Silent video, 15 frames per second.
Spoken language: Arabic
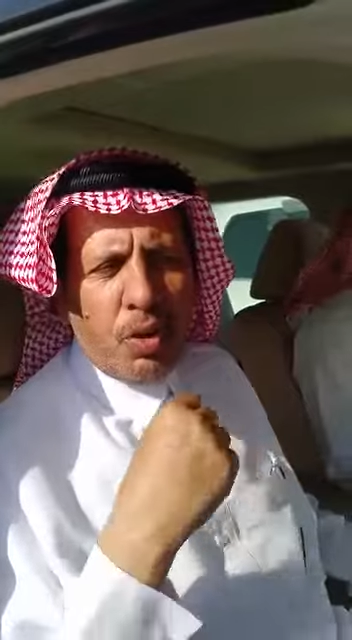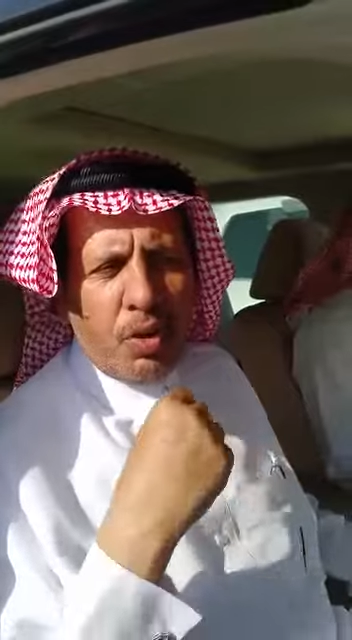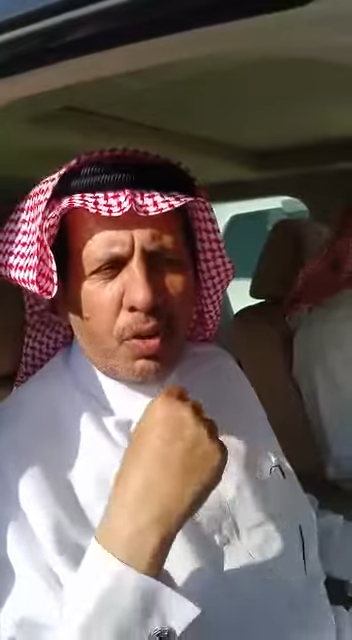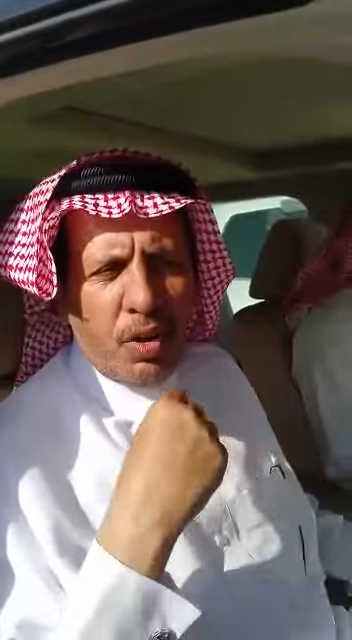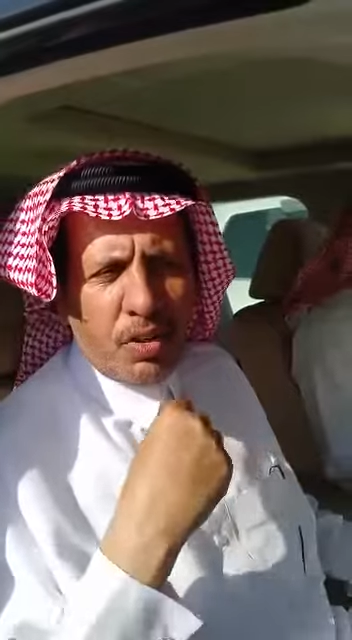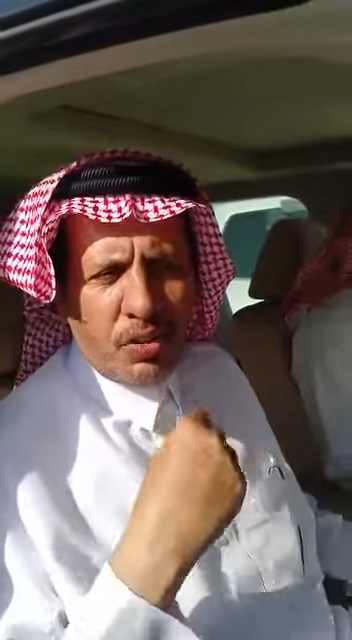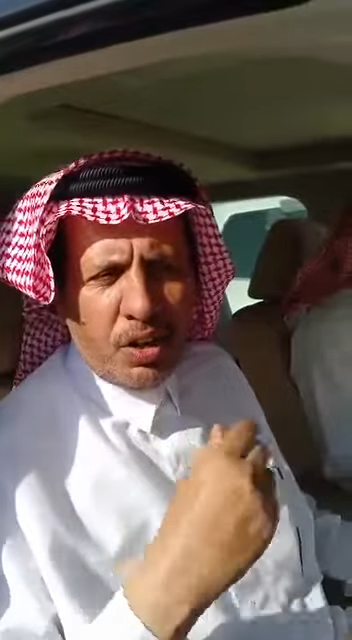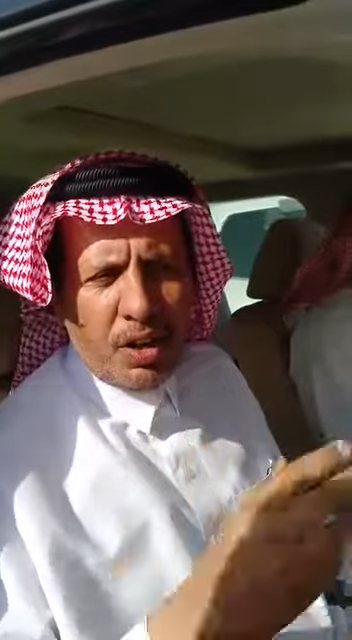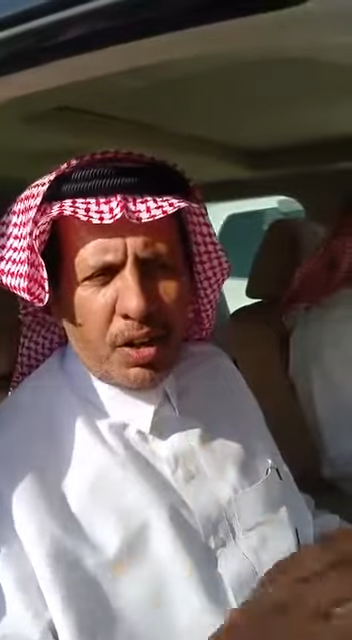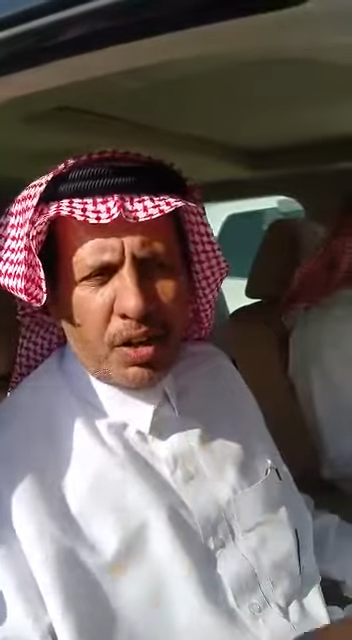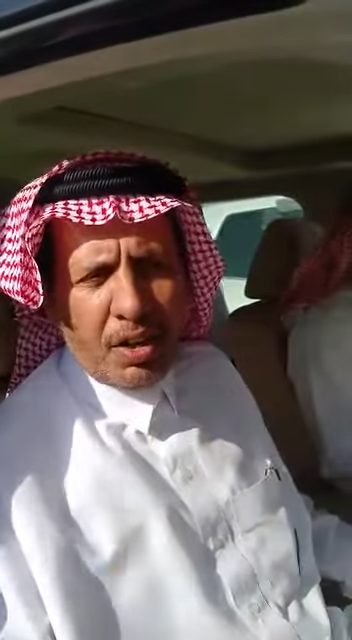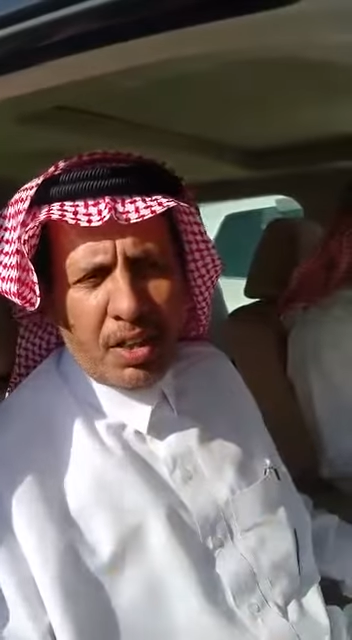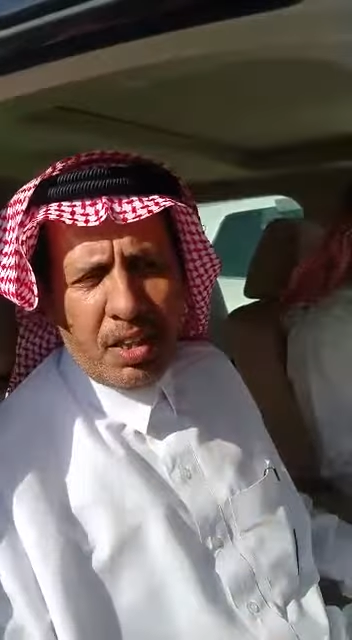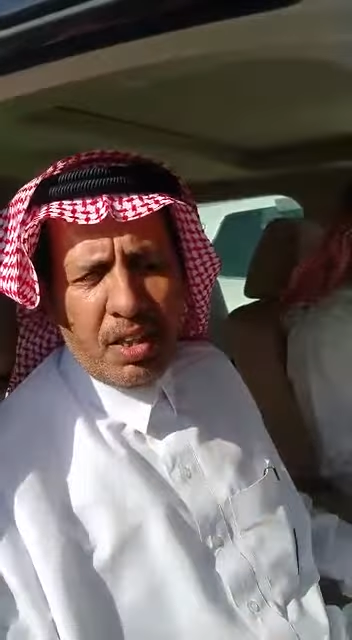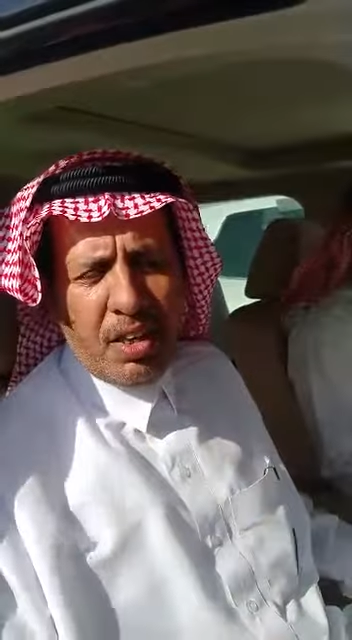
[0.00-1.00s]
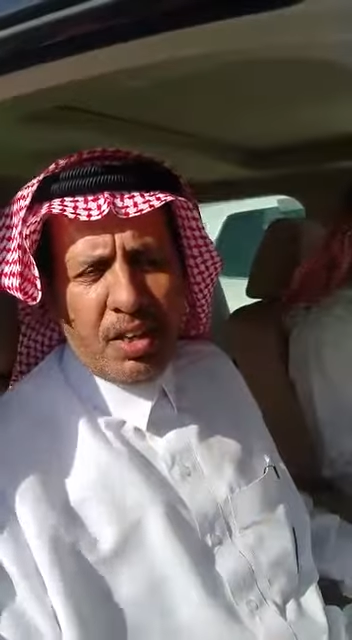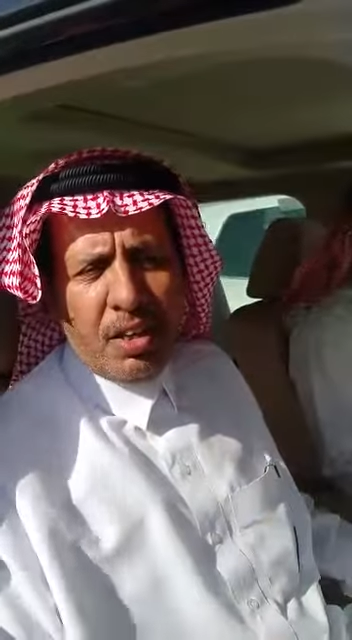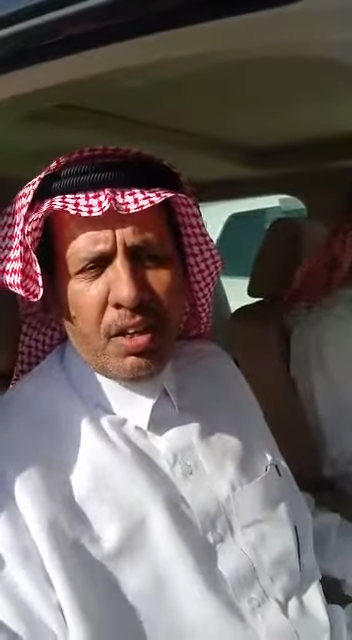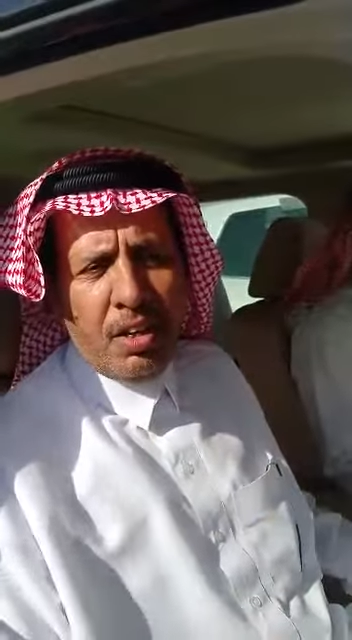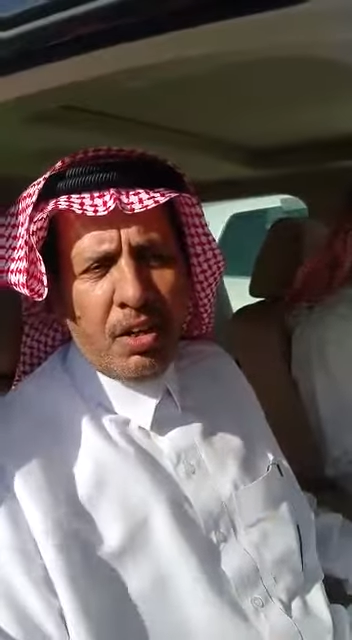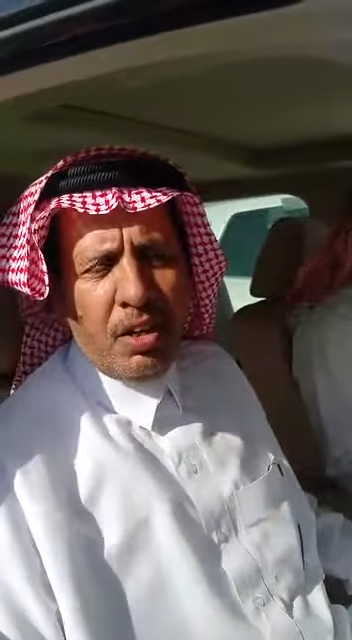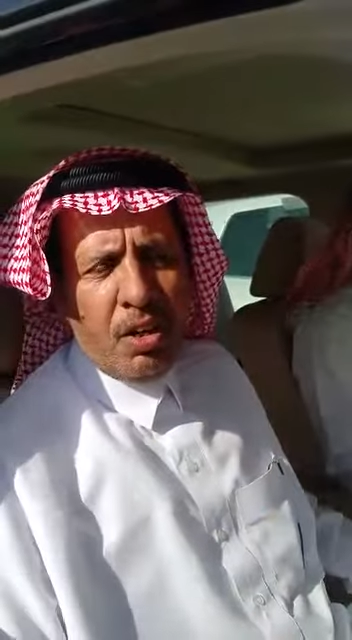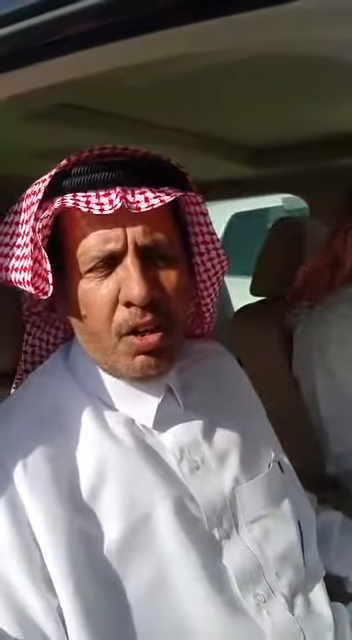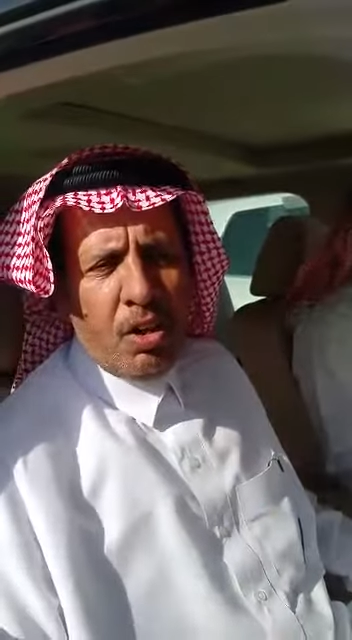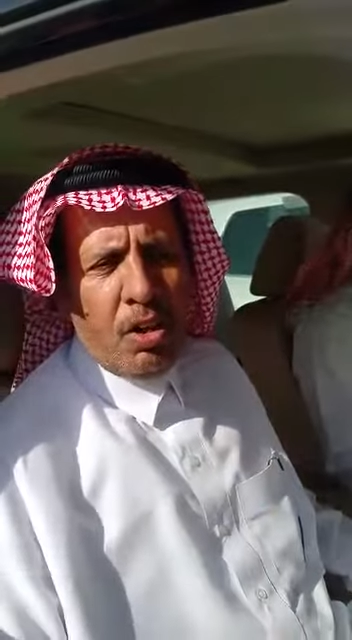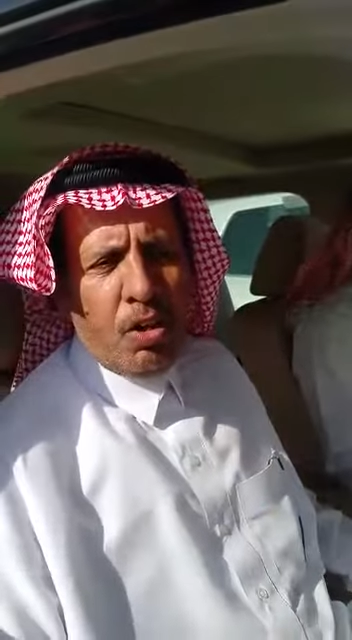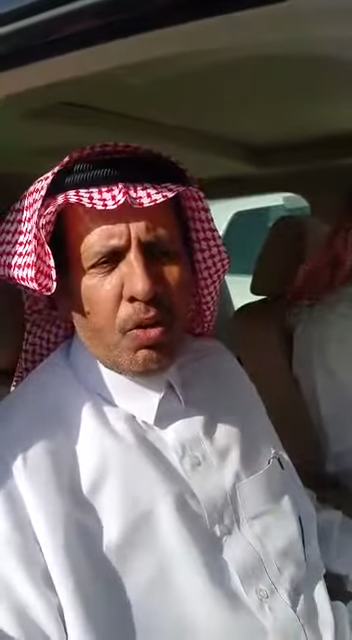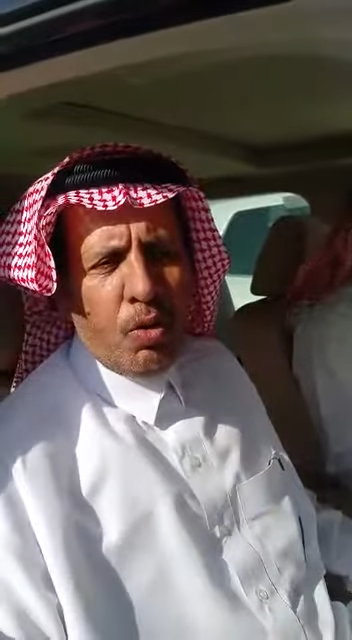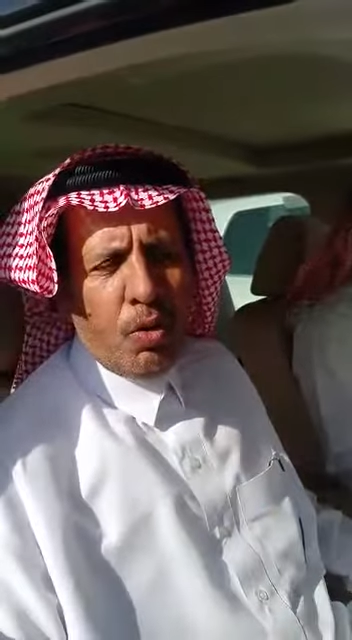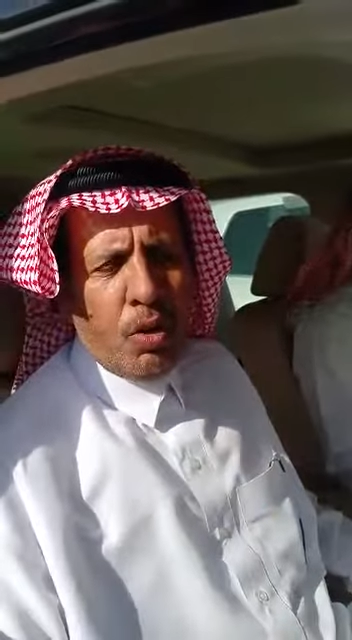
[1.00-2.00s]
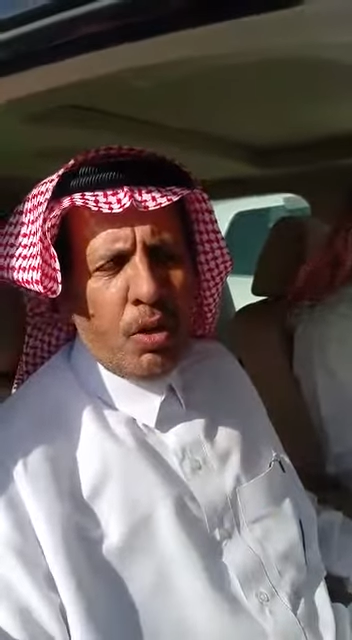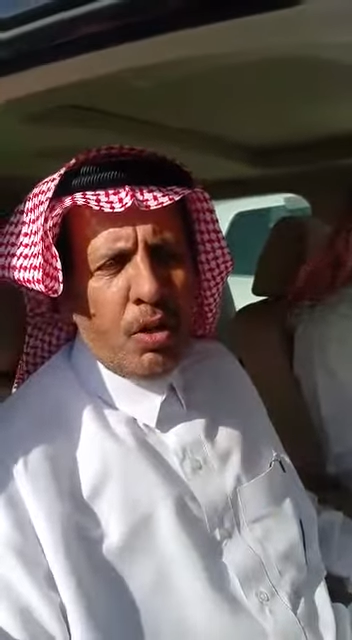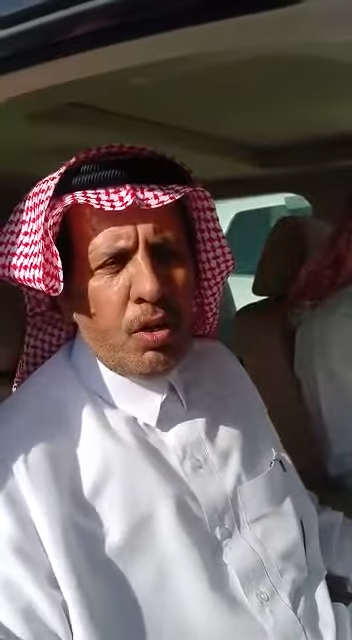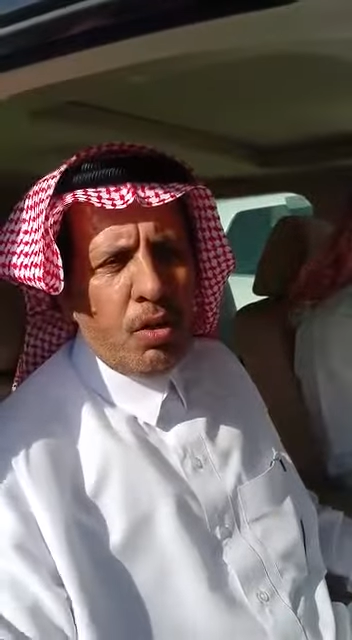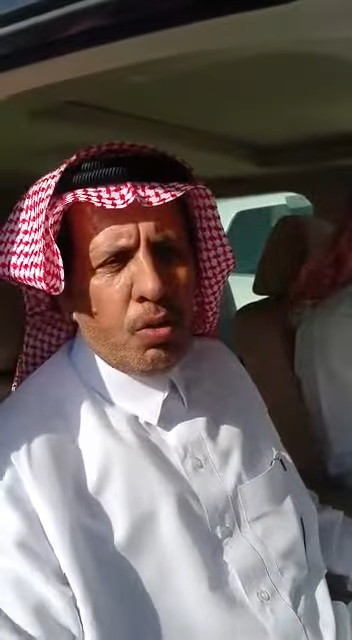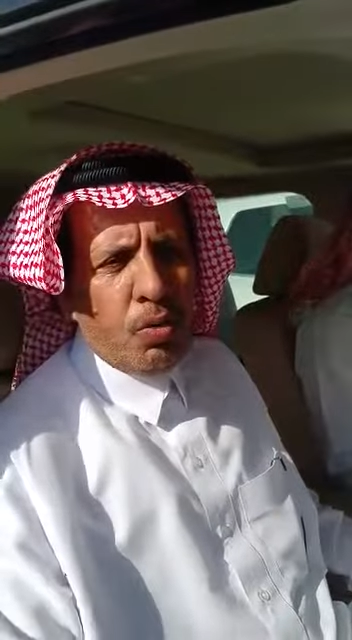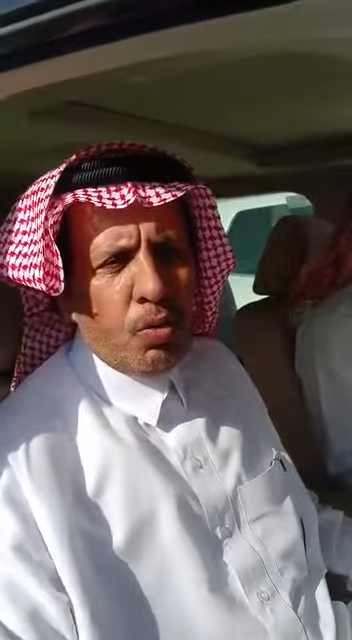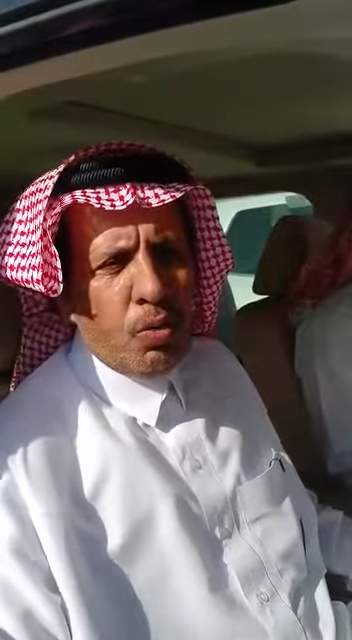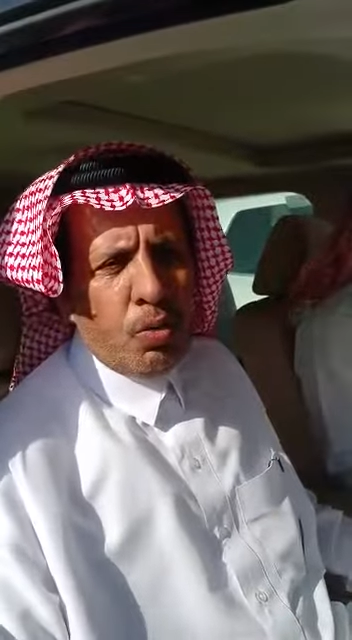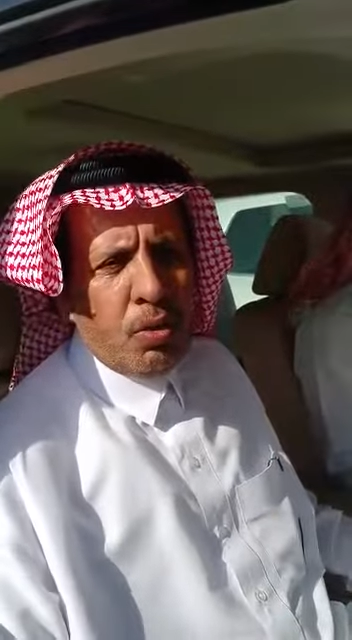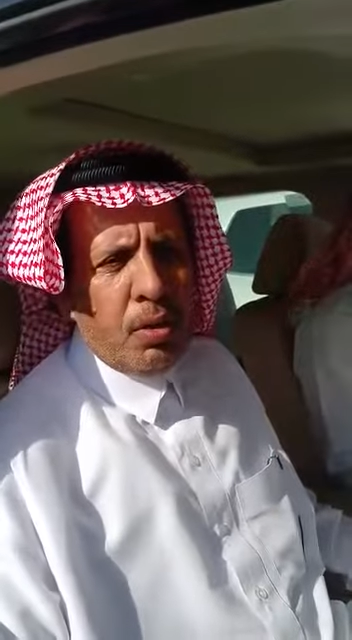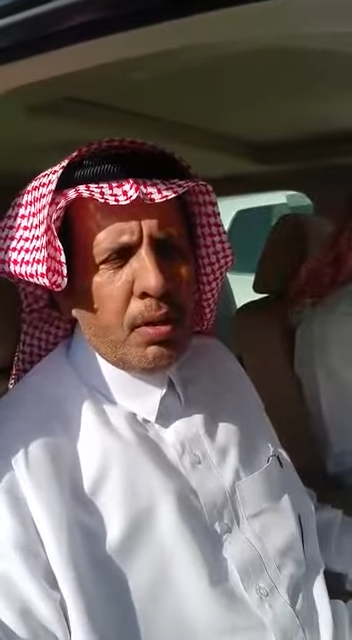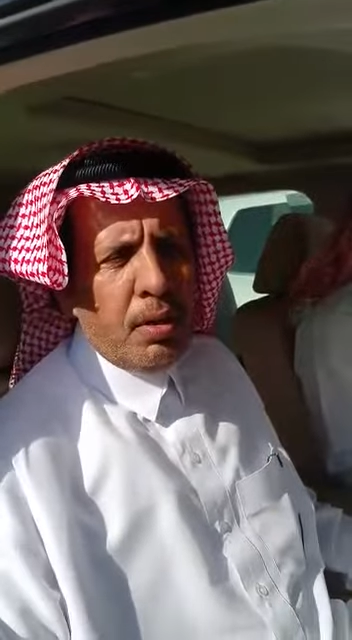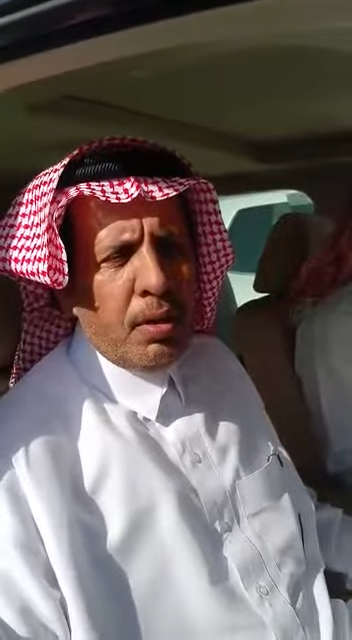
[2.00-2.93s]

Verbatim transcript: وغنوها شعراء كثير وهي اللي يقول